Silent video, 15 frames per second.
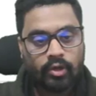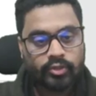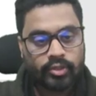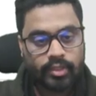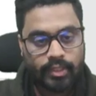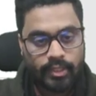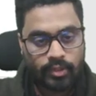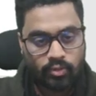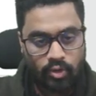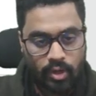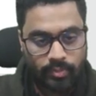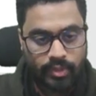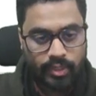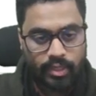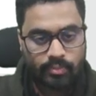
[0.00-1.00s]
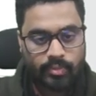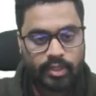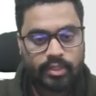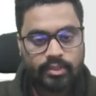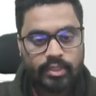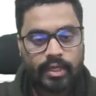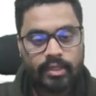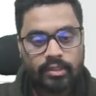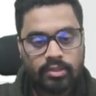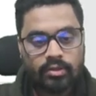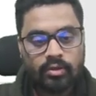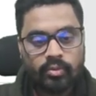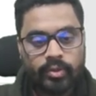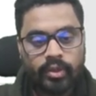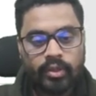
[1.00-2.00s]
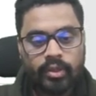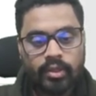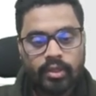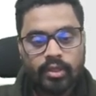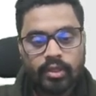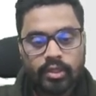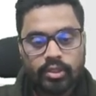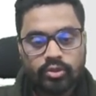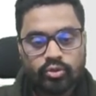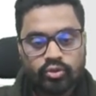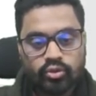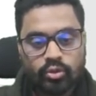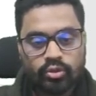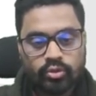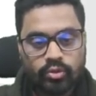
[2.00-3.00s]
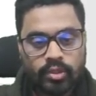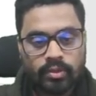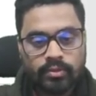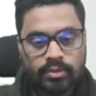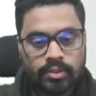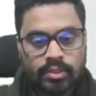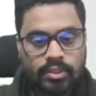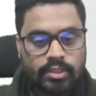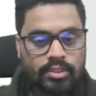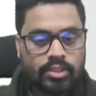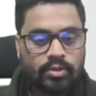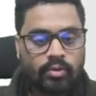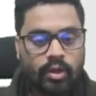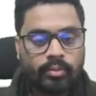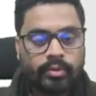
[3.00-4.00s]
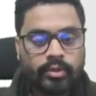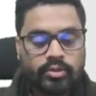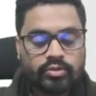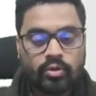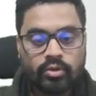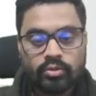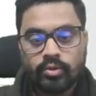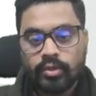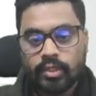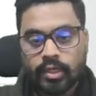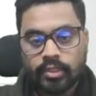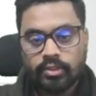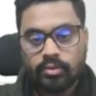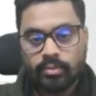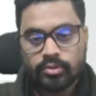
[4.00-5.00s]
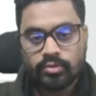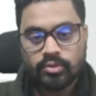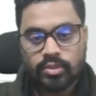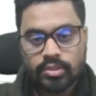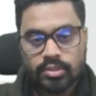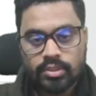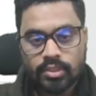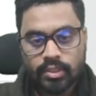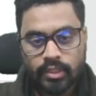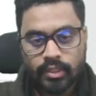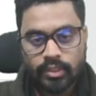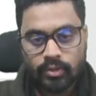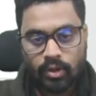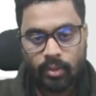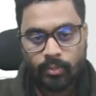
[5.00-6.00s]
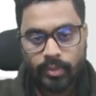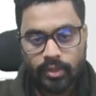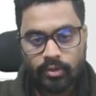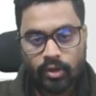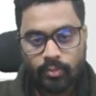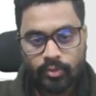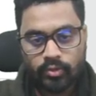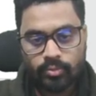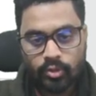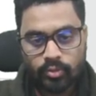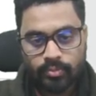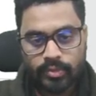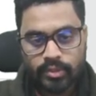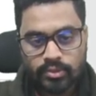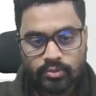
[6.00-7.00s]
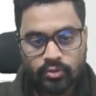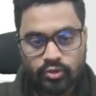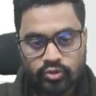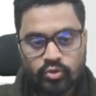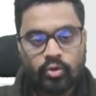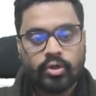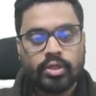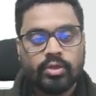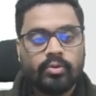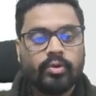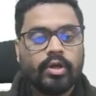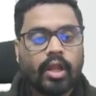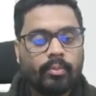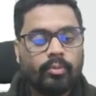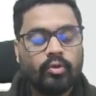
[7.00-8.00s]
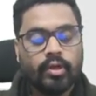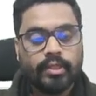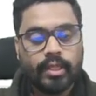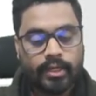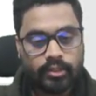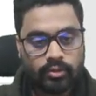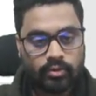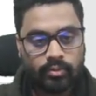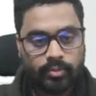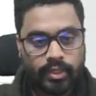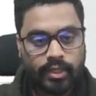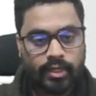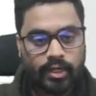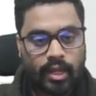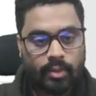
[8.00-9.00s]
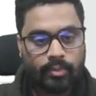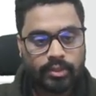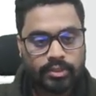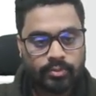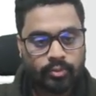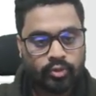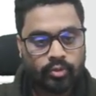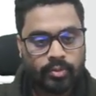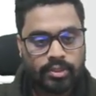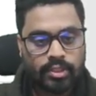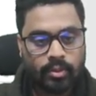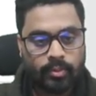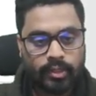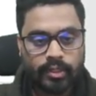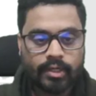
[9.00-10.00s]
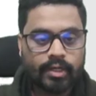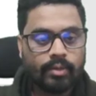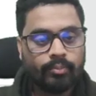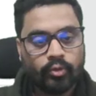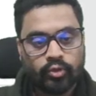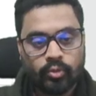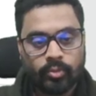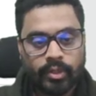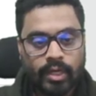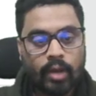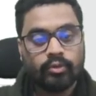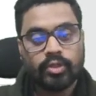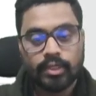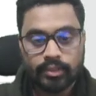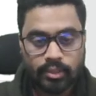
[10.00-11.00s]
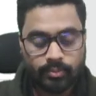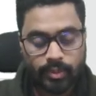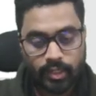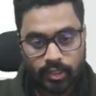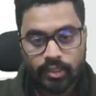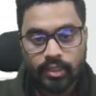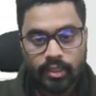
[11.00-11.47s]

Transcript: অর্থাৎ এই কলামটাকে আপনাকে দেখাইতে হবে কিন্তু শর্তটা হচ্ছে ডিস্ট্রিক্ট কলামকে শর্ট করে দেখাইতে হবে সো ডিস্ট্রিক্ট এই কলাম এই কলামের উপরে বেস করে শর্টিং করে নামগুলো দেখাইতে হবে এখানে নাম আছে প্রথমে জামাল এটা প্রথমে নাও থাকতে পারে